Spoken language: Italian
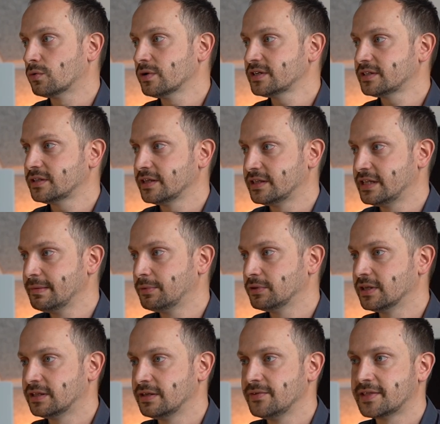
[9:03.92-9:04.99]
questi tipi di
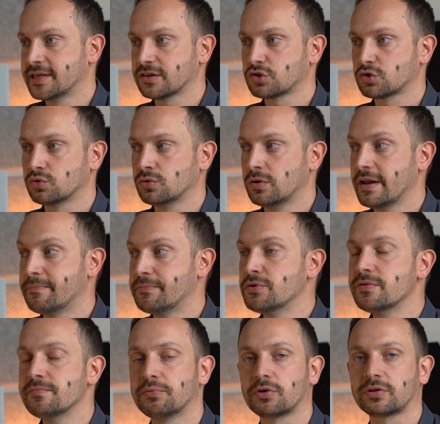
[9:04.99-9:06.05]
attività sono le più
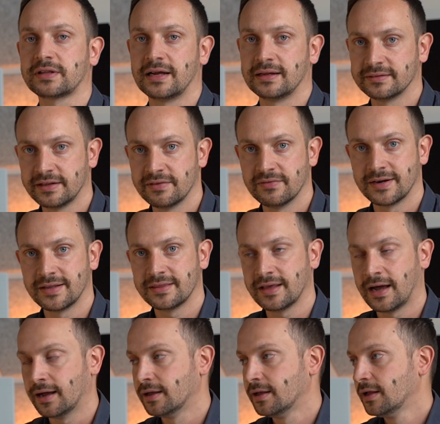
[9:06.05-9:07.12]
importanti in
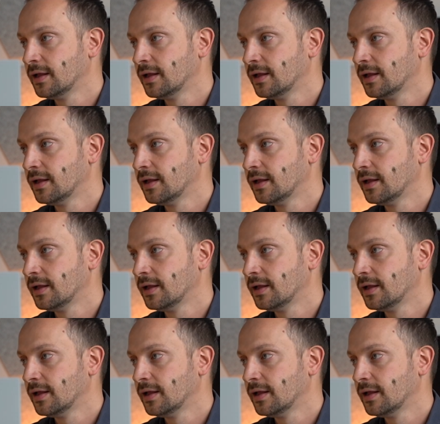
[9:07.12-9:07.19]
verità.